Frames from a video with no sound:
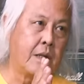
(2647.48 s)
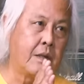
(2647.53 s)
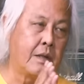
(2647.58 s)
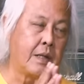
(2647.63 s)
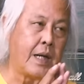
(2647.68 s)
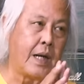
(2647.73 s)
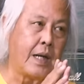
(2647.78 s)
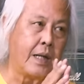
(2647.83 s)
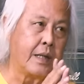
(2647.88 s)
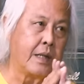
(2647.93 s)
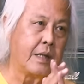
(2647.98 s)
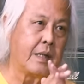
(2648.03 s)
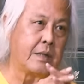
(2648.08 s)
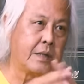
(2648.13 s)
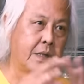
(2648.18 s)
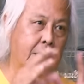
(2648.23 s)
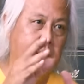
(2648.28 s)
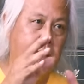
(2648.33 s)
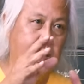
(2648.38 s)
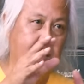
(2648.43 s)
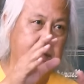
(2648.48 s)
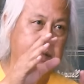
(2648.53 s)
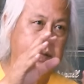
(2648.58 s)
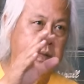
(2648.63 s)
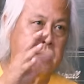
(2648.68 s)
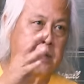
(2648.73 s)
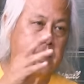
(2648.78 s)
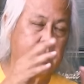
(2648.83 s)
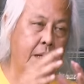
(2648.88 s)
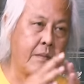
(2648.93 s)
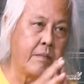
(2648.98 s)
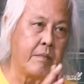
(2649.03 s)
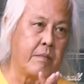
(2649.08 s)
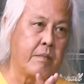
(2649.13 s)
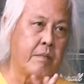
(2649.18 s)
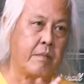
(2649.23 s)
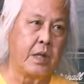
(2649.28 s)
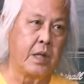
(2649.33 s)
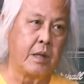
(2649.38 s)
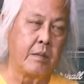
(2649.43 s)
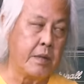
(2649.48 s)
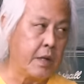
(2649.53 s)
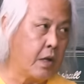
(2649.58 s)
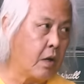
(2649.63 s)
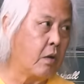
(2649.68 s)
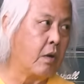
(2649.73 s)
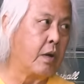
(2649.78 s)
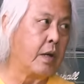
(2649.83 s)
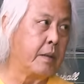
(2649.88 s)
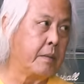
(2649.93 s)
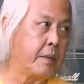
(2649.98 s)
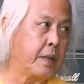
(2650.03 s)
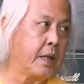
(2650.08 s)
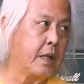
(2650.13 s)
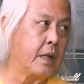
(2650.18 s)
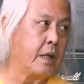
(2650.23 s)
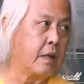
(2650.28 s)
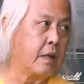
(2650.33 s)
เขาขายเนี่ยเขาจะขายซิสเต็มฮิบิโนะให้พี่